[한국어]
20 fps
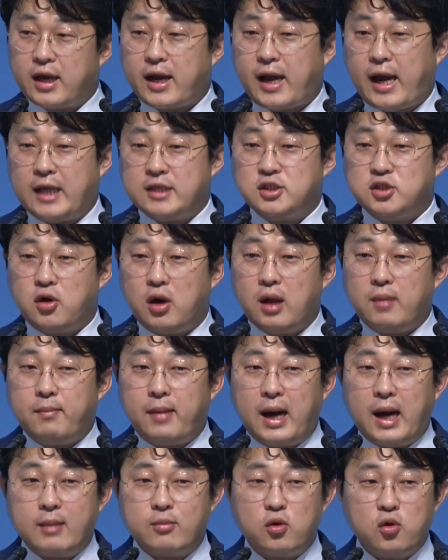간절한
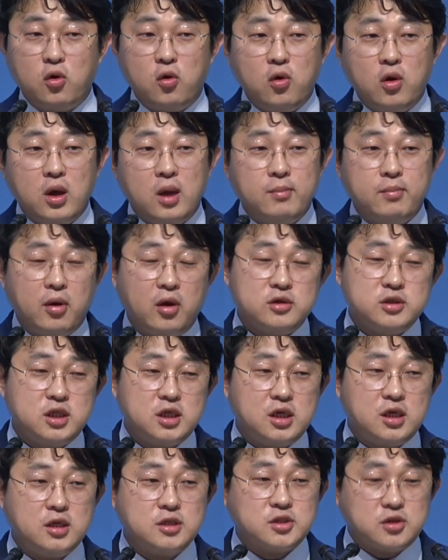마음으로
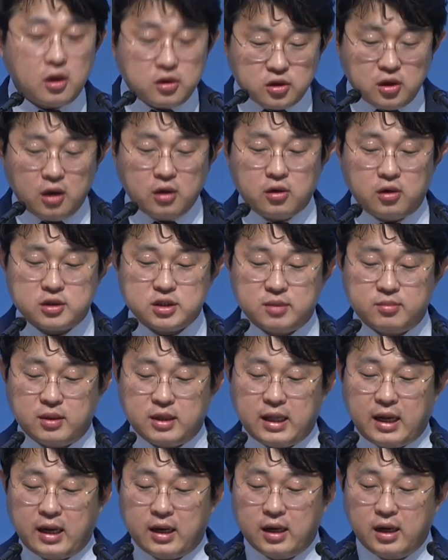편지를 썼던
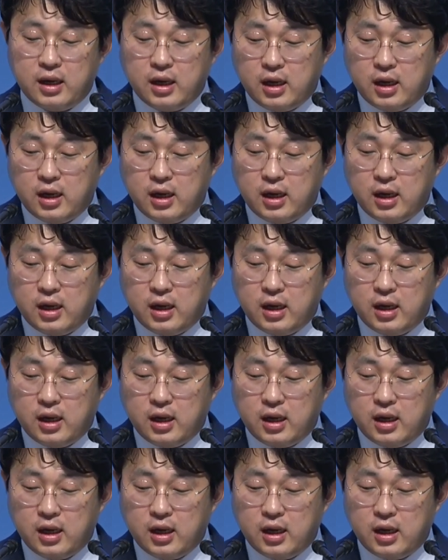것입니다.